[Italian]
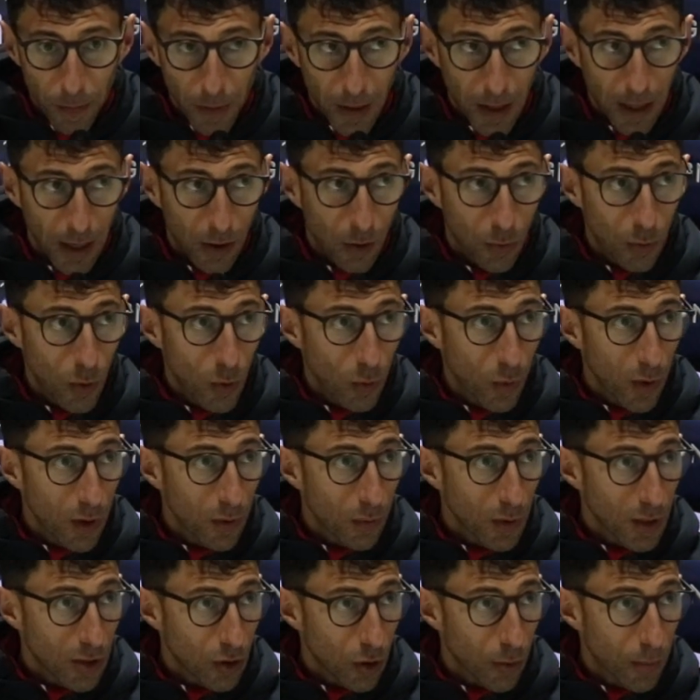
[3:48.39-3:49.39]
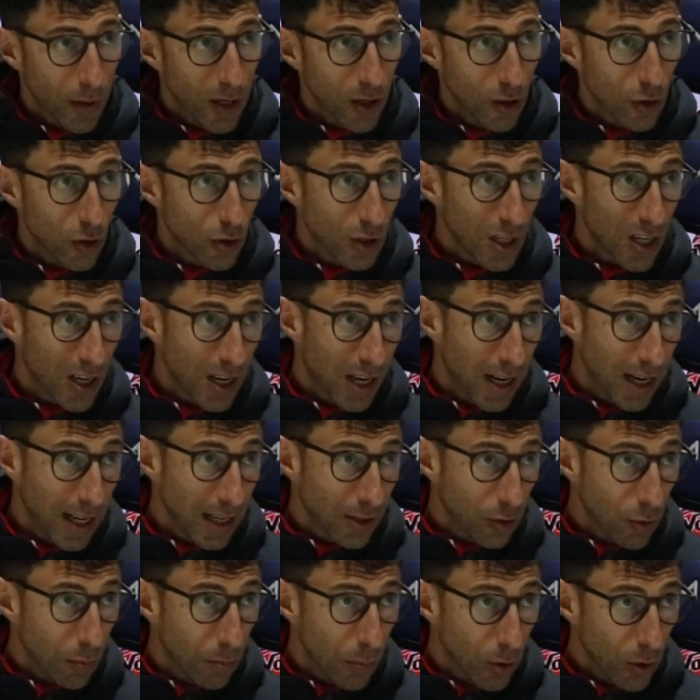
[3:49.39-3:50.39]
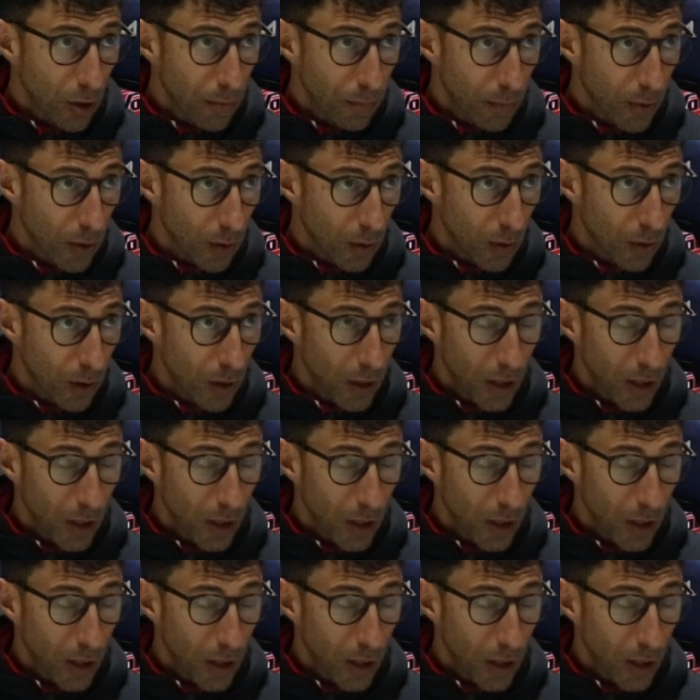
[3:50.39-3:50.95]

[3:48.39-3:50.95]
che comunque in questo periodo si erano alleati un po' di più